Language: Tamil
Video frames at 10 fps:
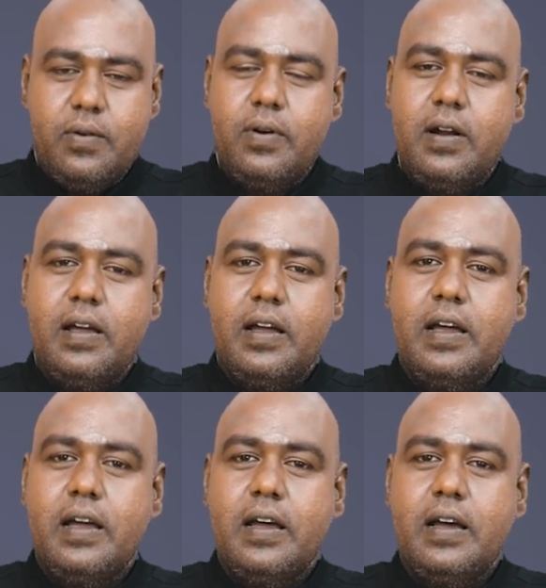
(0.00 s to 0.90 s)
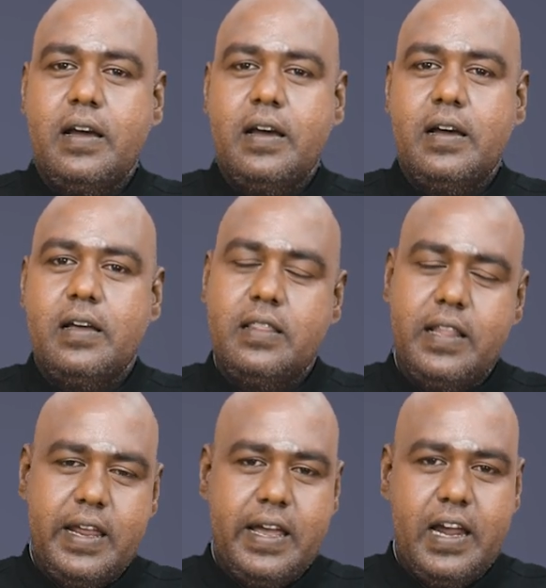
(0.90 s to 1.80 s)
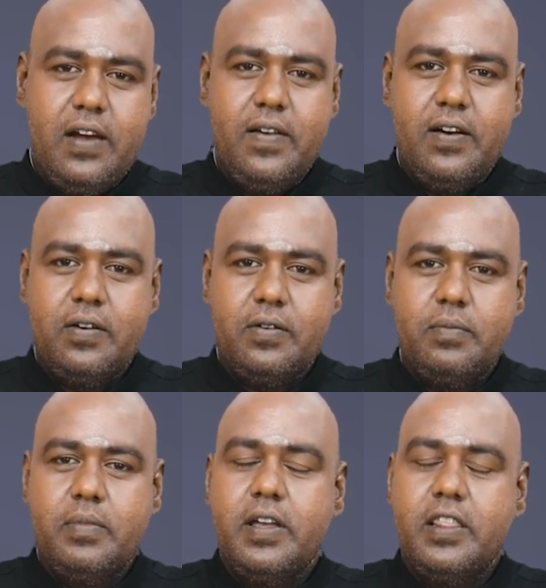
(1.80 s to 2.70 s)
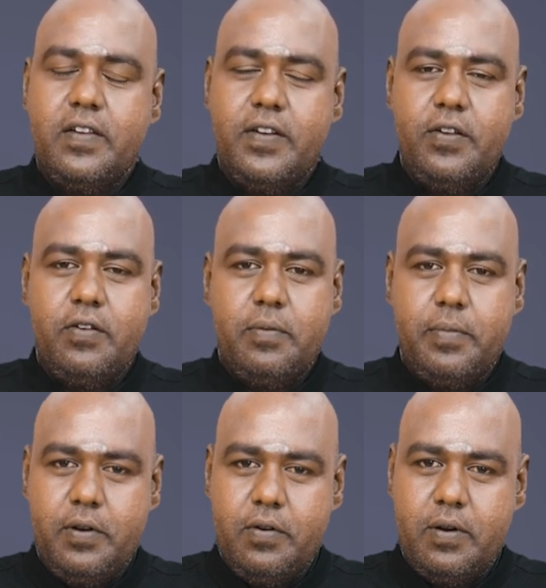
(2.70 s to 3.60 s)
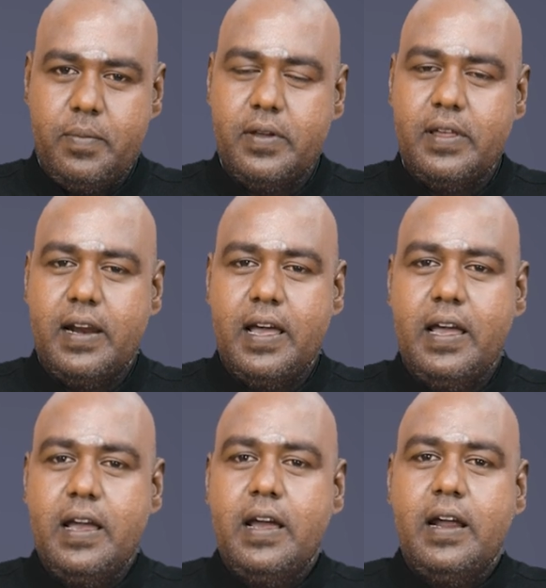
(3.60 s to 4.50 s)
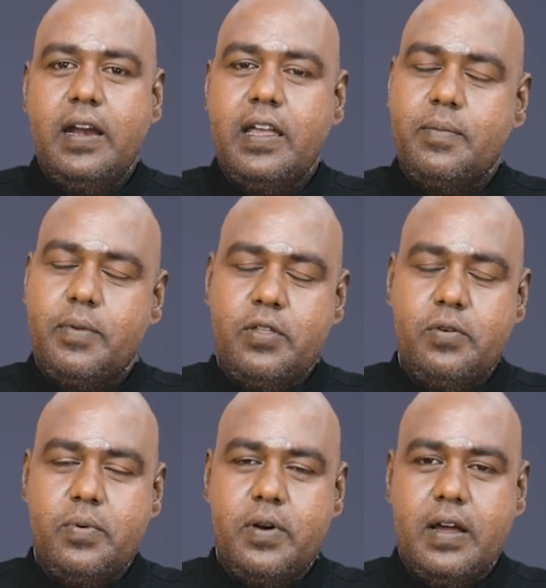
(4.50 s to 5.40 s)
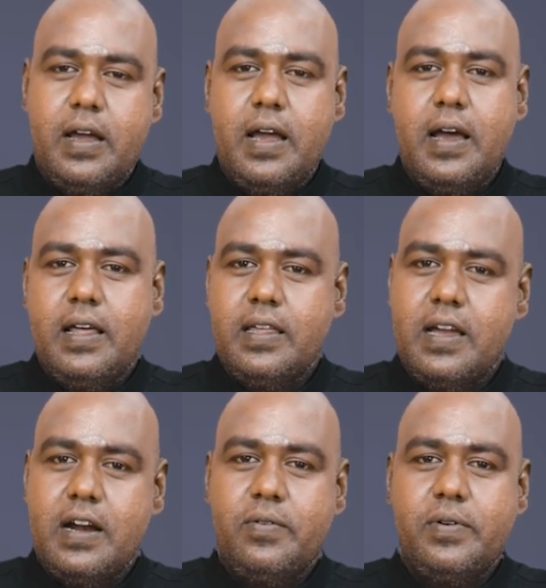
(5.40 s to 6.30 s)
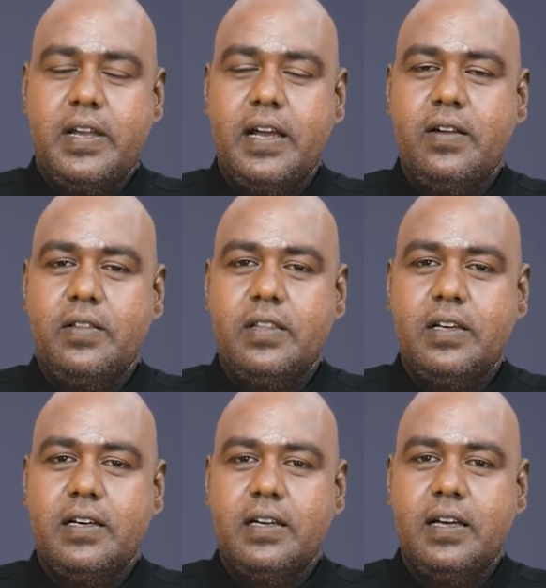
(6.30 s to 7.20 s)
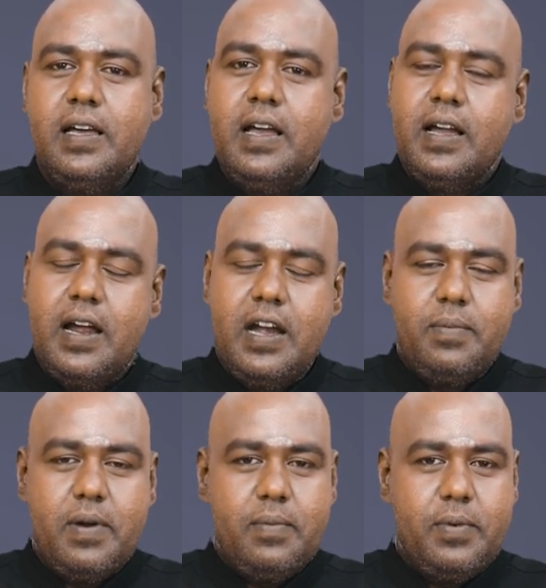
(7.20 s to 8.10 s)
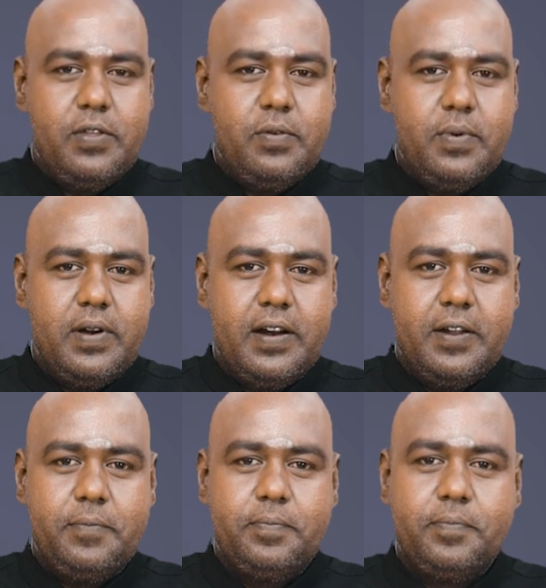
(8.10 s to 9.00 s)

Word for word: உங்களுக்கு நிறைய கேள்விகள் இருக்கும் இந்த வீடியோட பின்னோட்ட பகுதியில் நீங்கள் பதிவு பண்ணுங்கள் அதுக்கான விஷயங்களை வந்து கண்டிப்பாக நான் பதிவு பண்ணுறேன்